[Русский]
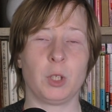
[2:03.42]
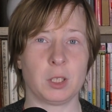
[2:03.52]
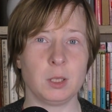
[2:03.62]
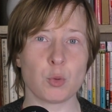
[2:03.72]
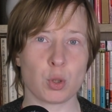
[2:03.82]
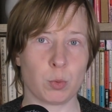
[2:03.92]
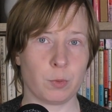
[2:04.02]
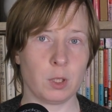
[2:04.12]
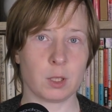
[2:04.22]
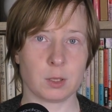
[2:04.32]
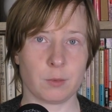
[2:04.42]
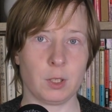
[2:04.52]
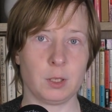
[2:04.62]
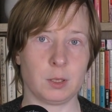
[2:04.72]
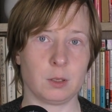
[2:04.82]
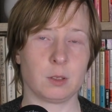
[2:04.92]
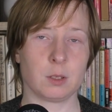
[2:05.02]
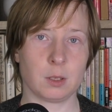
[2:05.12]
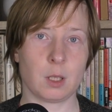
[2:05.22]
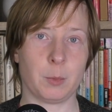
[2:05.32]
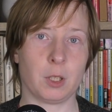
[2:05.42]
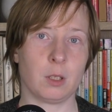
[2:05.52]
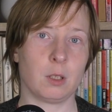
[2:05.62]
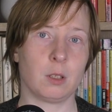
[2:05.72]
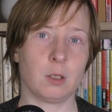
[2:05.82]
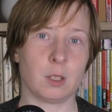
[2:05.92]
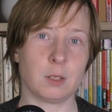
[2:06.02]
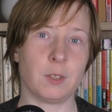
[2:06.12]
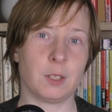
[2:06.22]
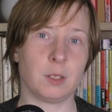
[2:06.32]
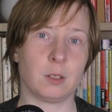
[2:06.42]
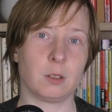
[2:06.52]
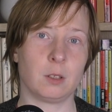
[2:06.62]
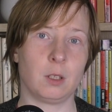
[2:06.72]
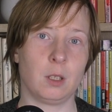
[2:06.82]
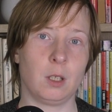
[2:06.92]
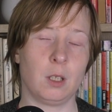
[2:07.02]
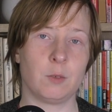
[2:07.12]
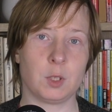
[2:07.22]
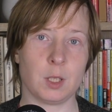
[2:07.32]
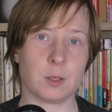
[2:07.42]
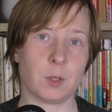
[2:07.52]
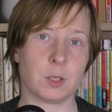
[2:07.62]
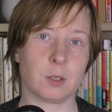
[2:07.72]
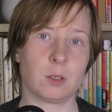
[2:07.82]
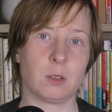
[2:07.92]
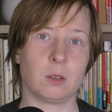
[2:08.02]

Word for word: Мы хотим, чтобы вы оставались с нами, на связи, все из вас.